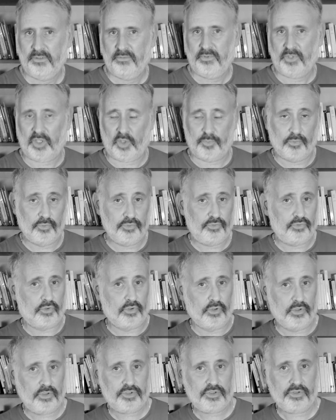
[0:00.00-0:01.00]
Réponse du
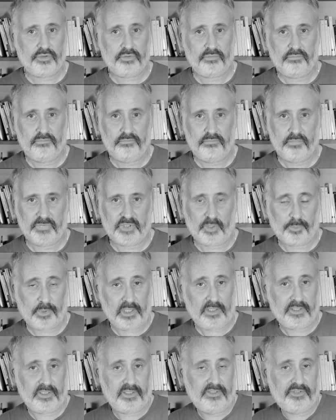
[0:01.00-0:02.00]
coach, D'après
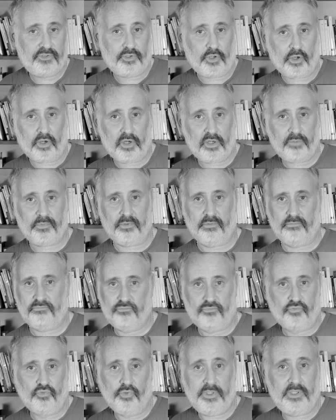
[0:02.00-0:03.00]
le guide Scrum,
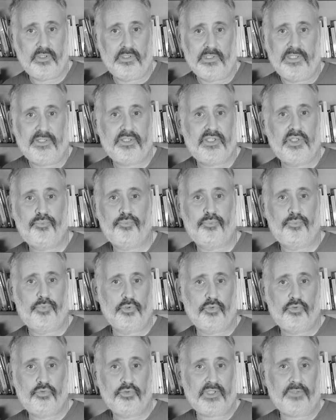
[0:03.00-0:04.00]
oui, l'équipe
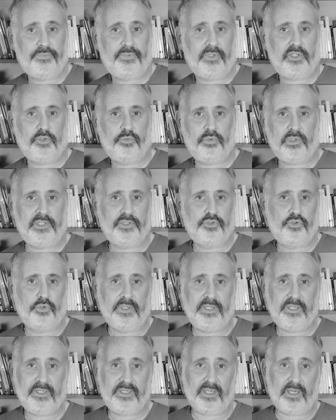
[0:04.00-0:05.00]
peut tout à fait réduire la
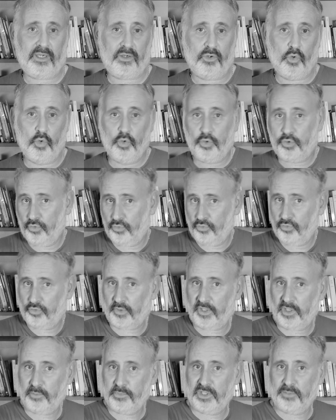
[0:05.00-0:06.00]
durée car aucune
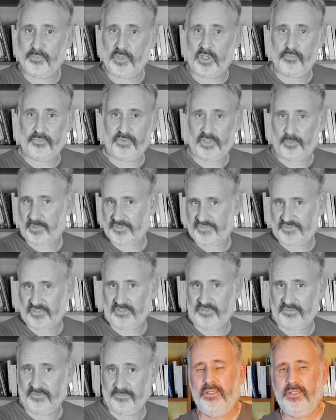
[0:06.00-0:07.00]
durée minimum n'est
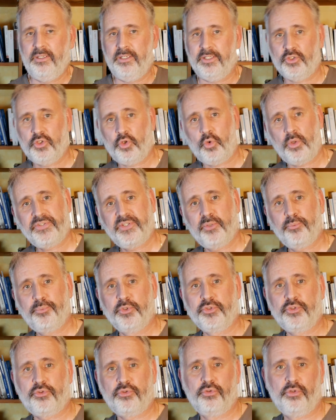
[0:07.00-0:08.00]
prescrite. La troisième
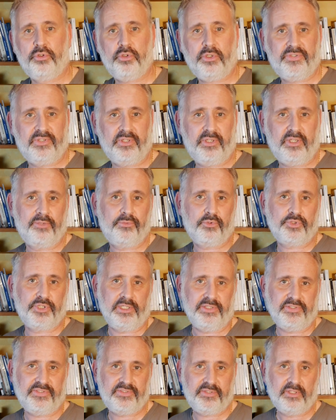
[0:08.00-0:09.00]
posture, c'est
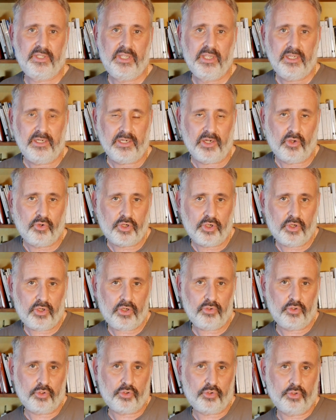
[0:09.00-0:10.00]
évangéliste. Là
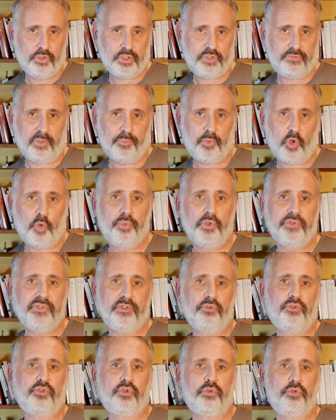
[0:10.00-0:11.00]
encore, le coach va proposer
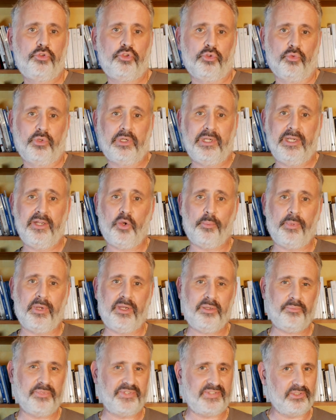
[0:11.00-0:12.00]
une solution clé en
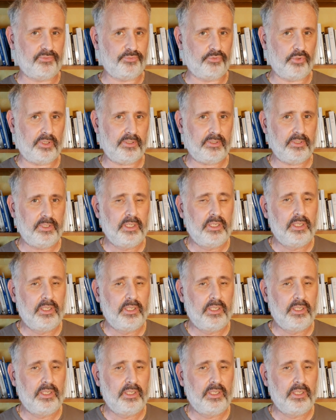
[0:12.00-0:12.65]
main, mais cette fois,